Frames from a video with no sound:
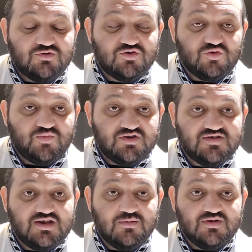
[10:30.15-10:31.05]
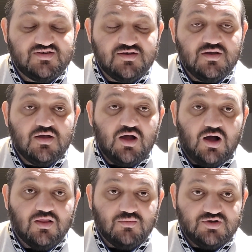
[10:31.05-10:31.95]
bir sürpriz denemesi
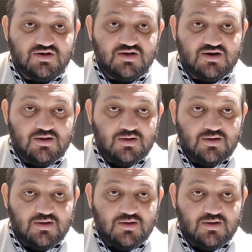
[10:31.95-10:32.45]
alabilirler.